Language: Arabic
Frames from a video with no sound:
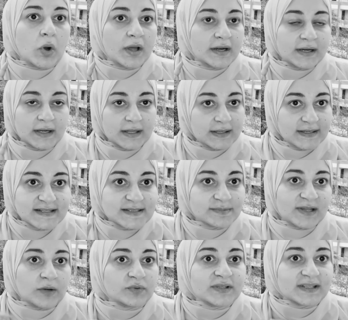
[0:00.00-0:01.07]
اللي انت
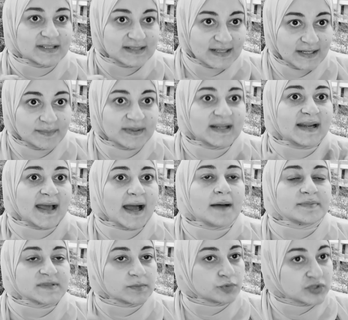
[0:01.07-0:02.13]
متعوده تغسلي بيه
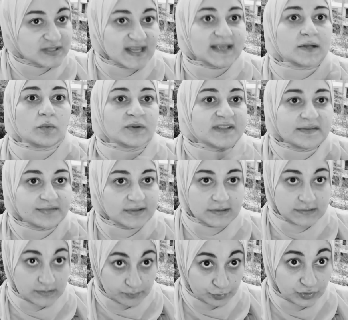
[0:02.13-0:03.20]
اللعب صابون سائل وات
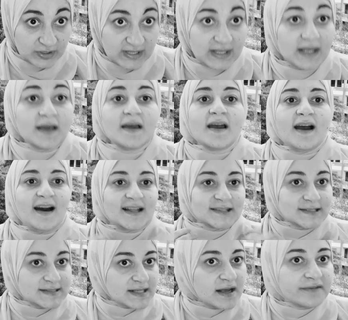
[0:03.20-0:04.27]
الصابون ايه
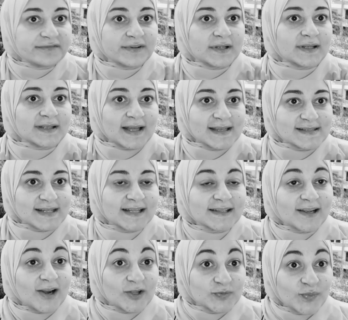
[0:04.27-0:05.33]
حطيتيها في غساله
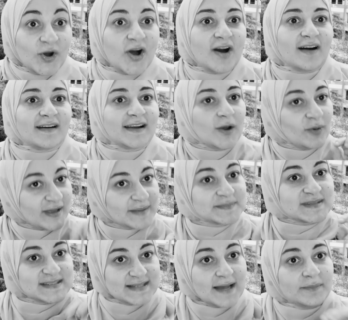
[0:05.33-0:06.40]
الاطباق لو هي
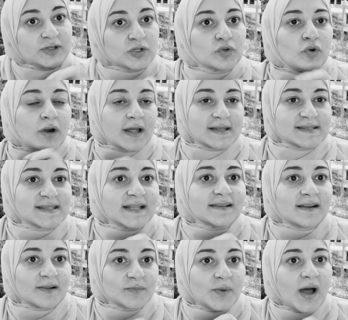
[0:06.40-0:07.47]
بتستحمل تدخل في
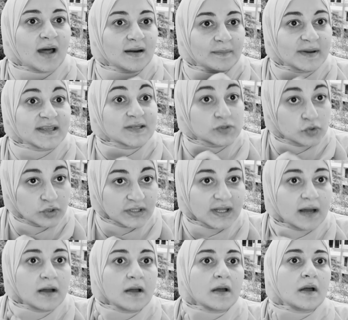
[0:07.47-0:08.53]
غساله الاطباق على ميه
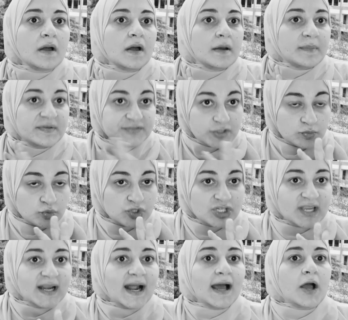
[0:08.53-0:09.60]
سخنه مفيش
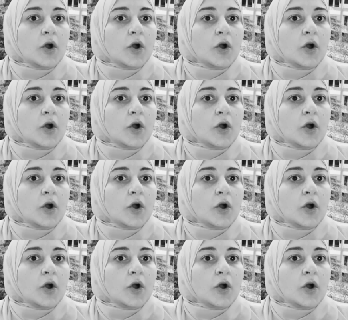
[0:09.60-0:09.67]
مشكله